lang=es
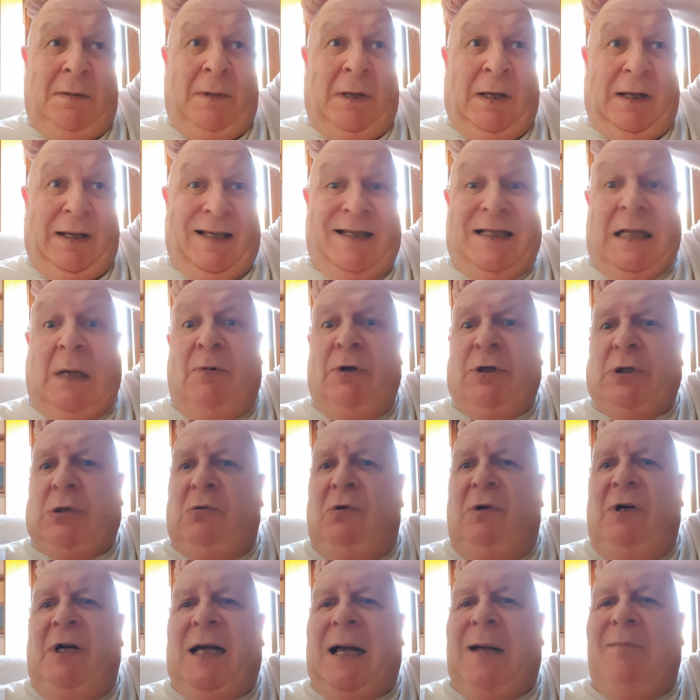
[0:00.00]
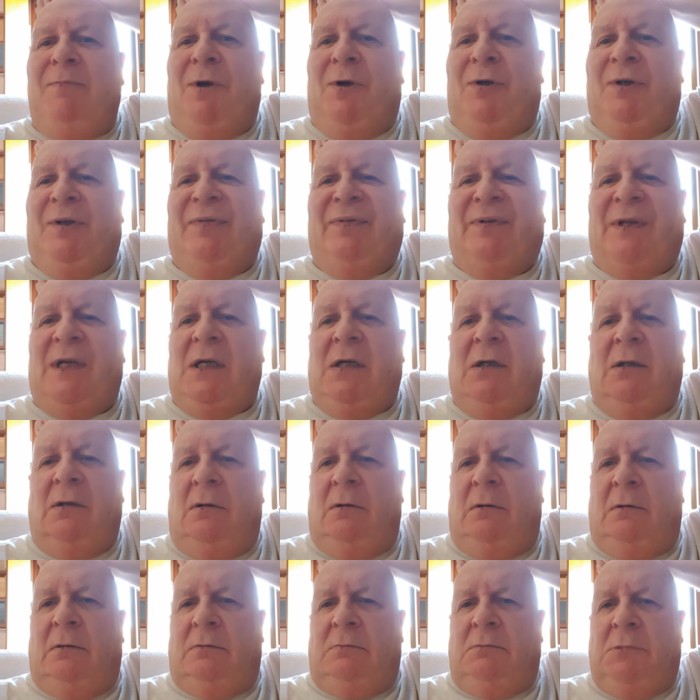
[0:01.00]
Que estamos en un cambio de
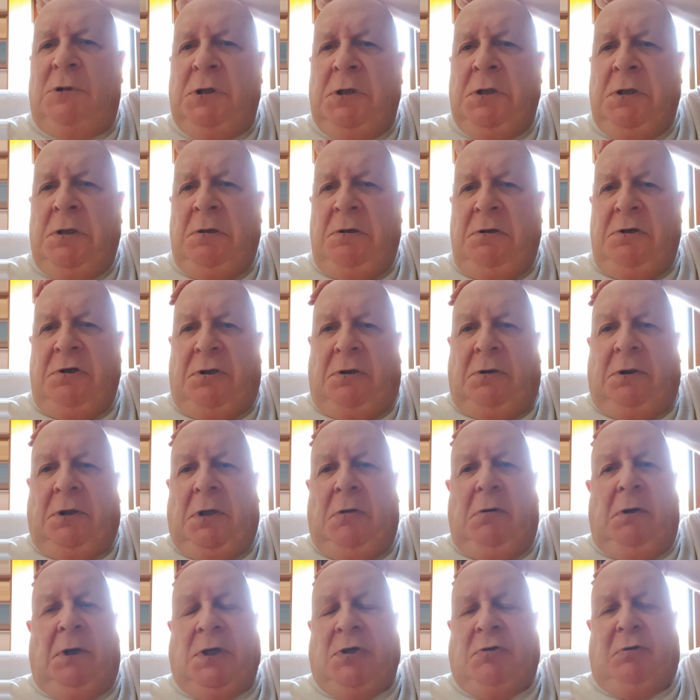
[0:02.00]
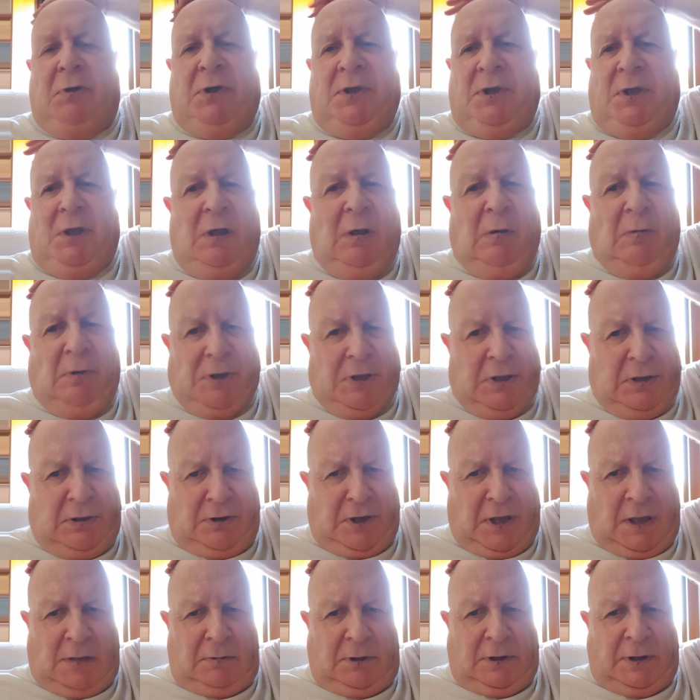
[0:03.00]
ciclo yo creo que eso es
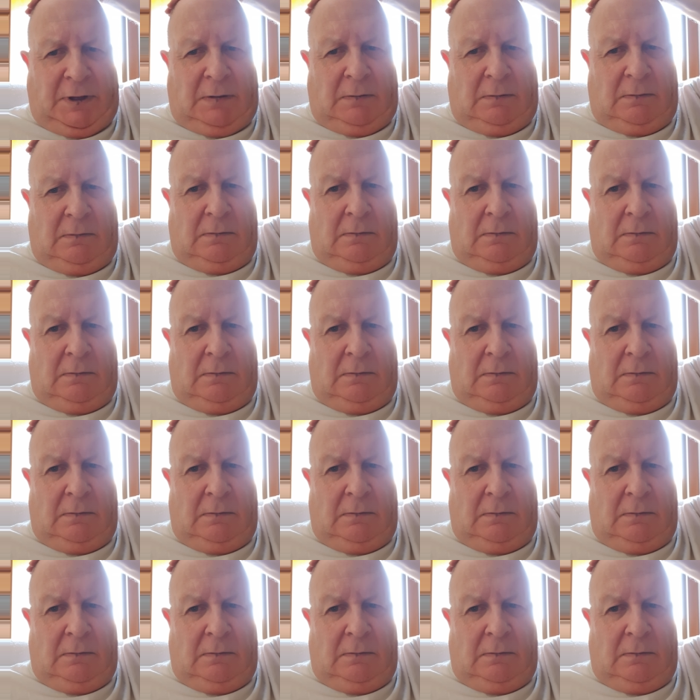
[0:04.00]
incuestionable.